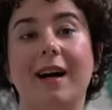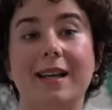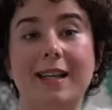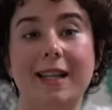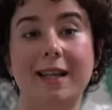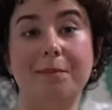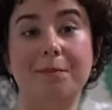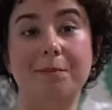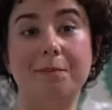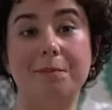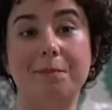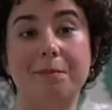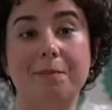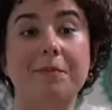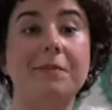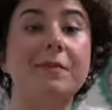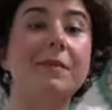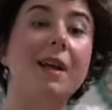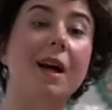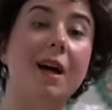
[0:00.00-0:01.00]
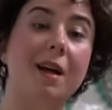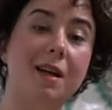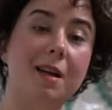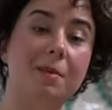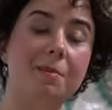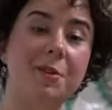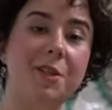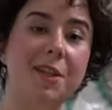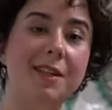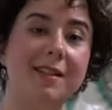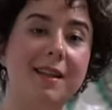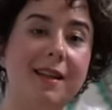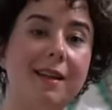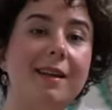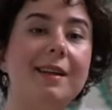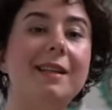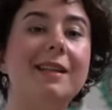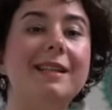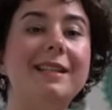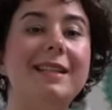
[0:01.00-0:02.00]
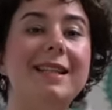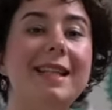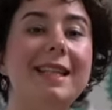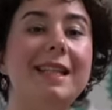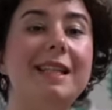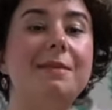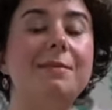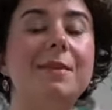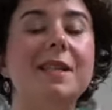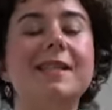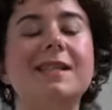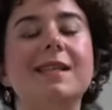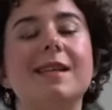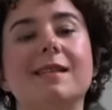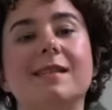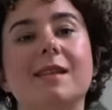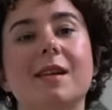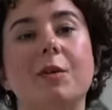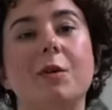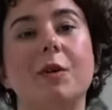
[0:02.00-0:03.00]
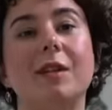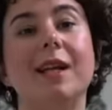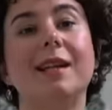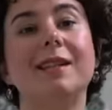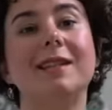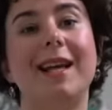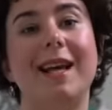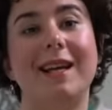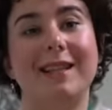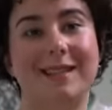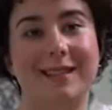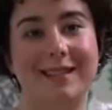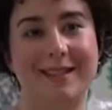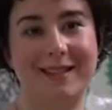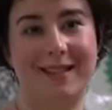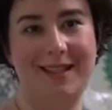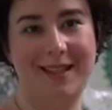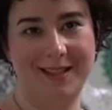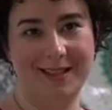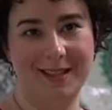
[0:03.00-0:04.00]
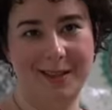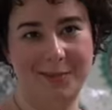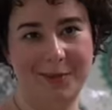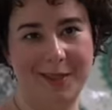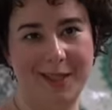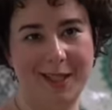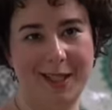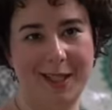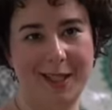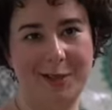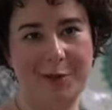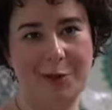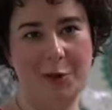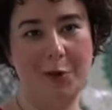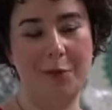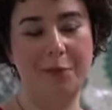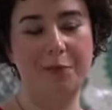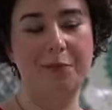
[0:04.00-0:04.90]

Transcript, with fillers: Harem, Arapçada girilmesi yasak olan yer anlamına geliyor.